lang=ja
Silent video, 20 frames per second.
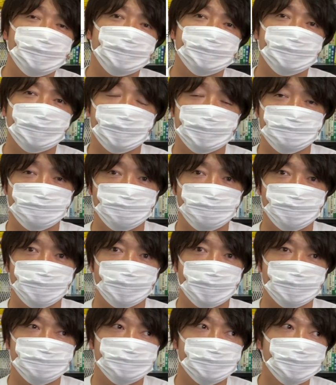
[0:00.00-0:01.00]
え誰でも
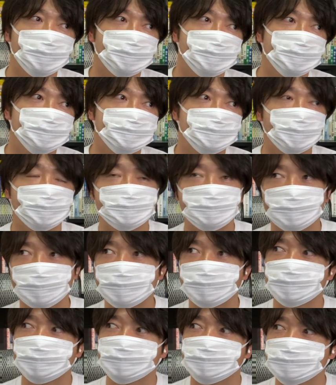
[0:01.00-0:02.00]
儲かる。だから
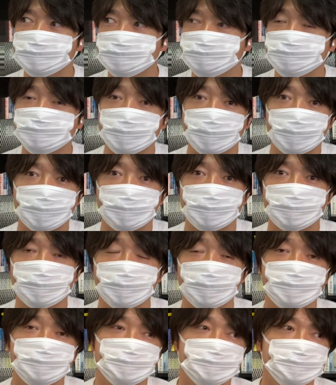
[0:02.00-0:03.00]
2020年から
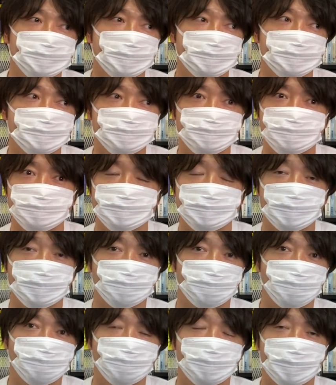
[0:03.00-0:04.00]
ね、2021年
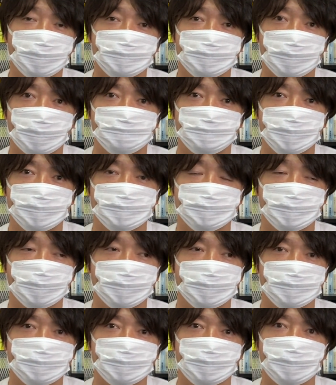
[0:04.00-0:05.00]
の後半ぐらいまでに
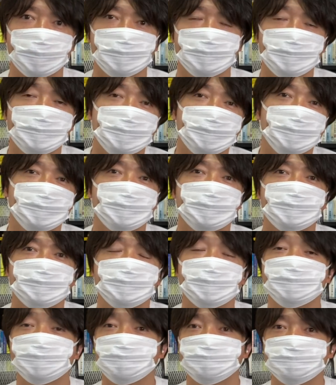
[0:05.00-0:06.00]
かけて、え
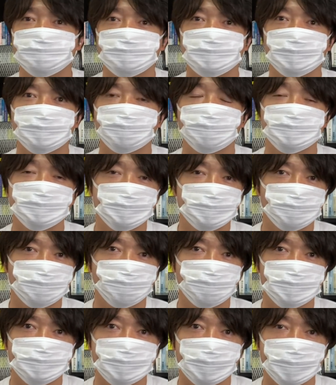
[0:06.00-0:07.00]
結構、個人
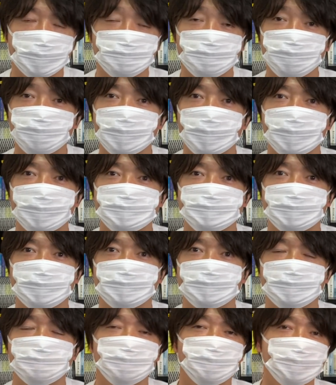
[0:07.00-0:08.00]
投資家ね、儲けやす
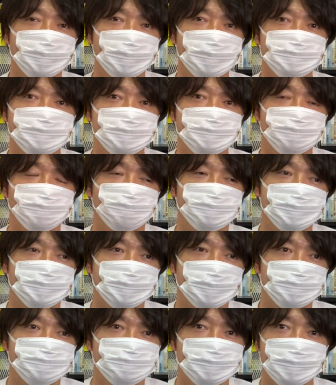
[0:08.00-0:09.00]
かった。儲けやすい投資
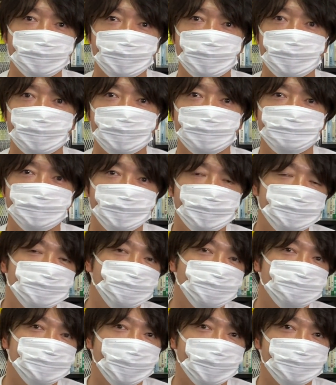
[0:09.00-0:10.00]
家が増えたから、
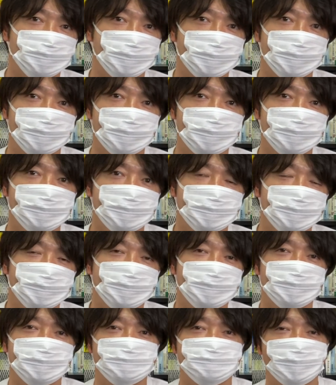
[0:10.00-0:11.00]
飲み屋とかでね、
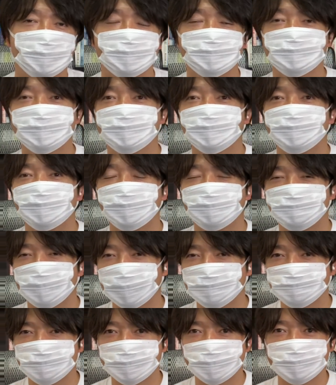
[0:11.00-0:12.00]
えまあ、お
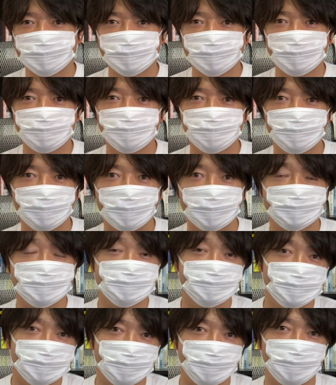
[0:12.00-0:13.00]
前もやった方が
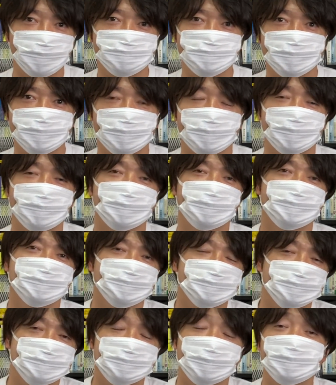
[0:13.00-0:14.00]
いいよ、みたいな。
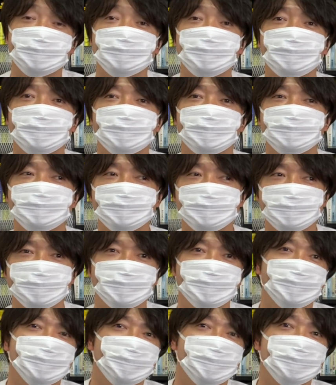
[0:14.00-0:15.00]
絶対に、
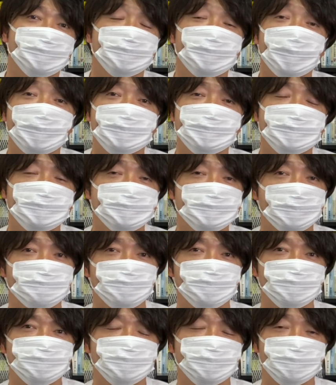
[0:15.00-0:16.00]
あのね、nisa
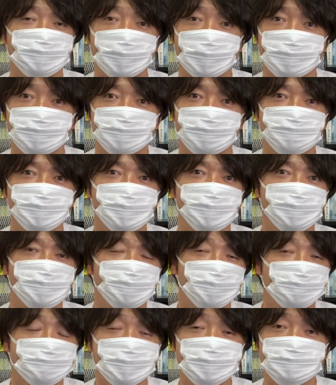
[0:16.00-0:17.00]
もそうだけども、
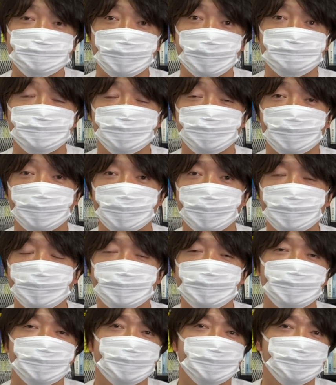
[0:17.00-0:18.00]
個別株とかね、
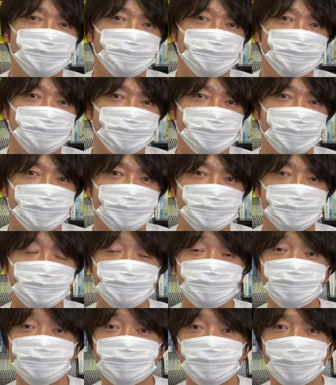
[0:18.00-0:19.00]
両方やった
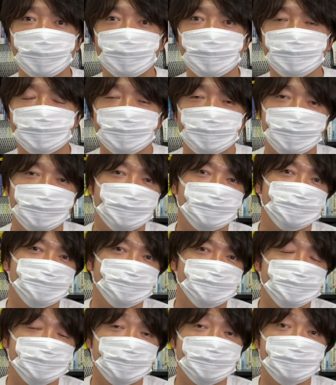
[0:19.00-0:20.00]
方が、あ
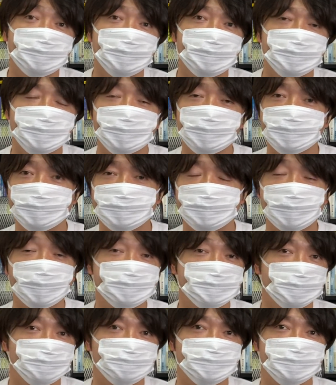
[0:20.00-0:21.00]
の、絶対利益
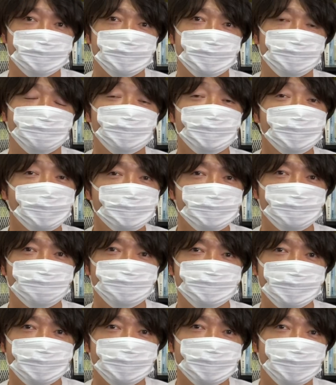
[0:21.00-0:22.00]
出せるし、俺なんだろ
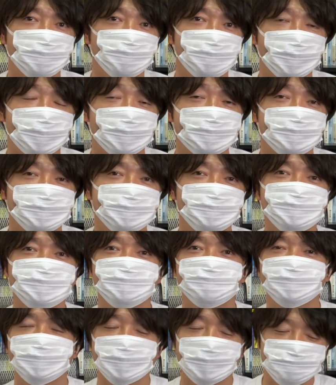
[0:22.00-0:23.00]
う教えてやろうかってい
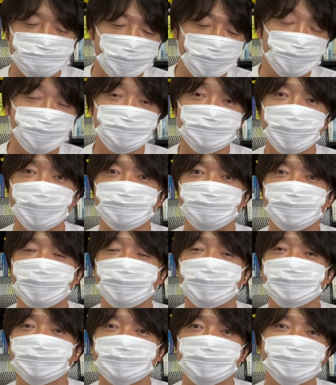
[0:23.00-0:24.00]
う、まあ、飲み屋の
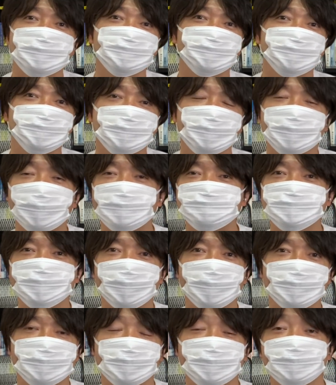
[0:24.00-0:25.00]
ね、そういった株
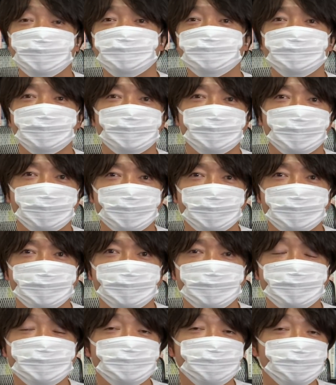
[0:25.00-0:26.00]
談義が増えて、
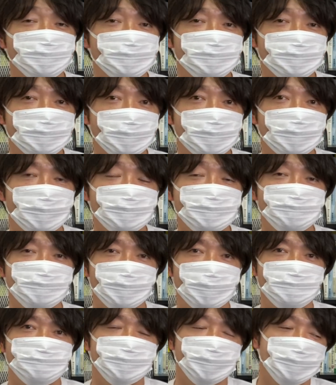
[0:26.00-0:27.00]
えそういね、あと
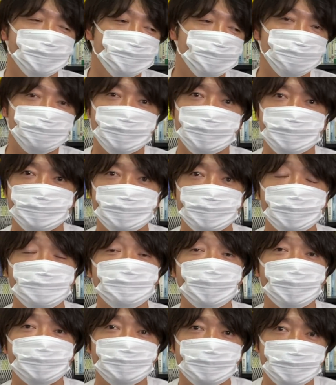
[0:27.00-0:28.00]
はね、書店に行け
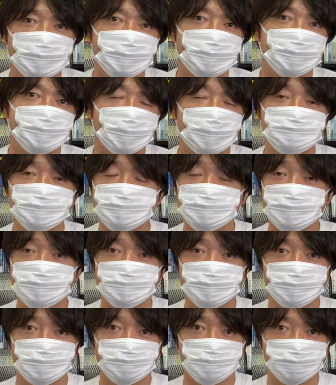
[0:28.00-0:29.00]
ば、えー、株
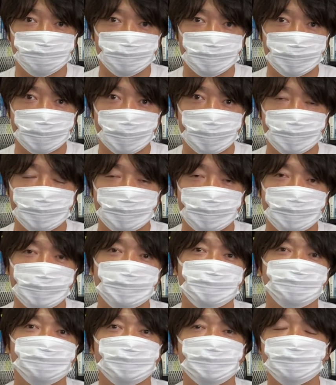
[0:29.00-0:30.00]
ブームということでね、
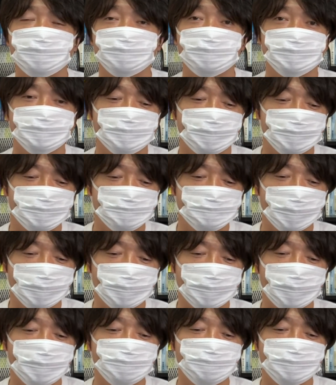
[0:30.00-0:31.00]
いろんな特集が組ま
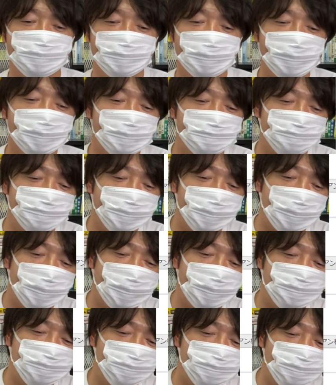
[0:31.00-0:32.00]
れたので、
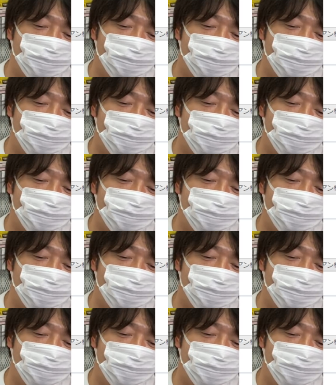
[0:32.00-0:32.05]
えー、どん